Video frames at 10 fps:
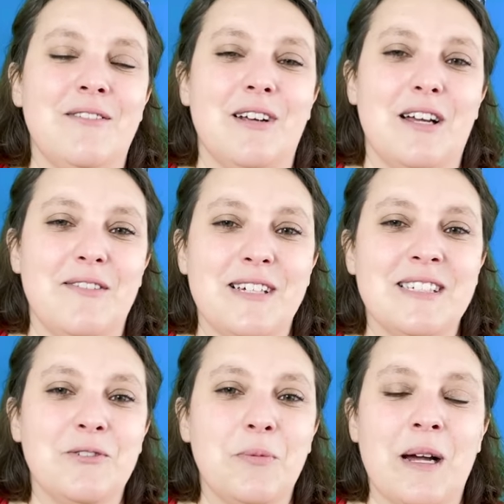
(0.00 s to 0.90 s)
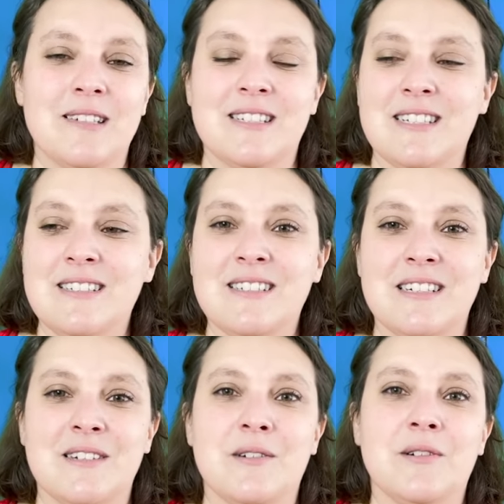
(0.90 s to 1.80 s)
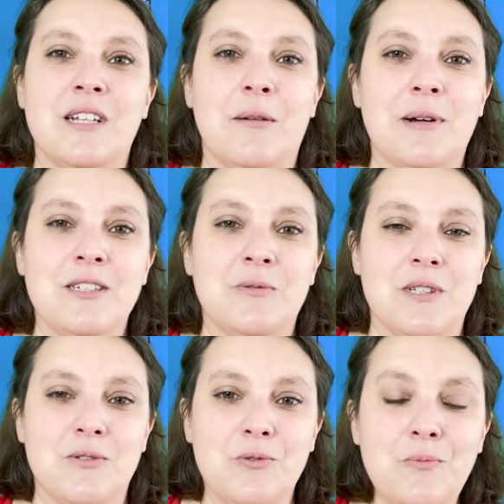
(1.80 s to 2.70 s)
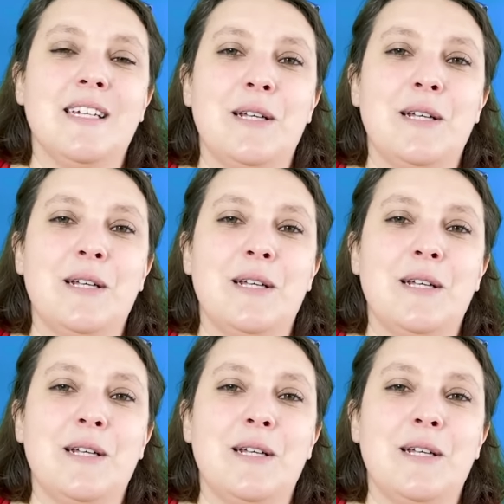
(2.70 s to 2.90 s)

voilà, avec de deux princesses et euh, il a pris soin de nous.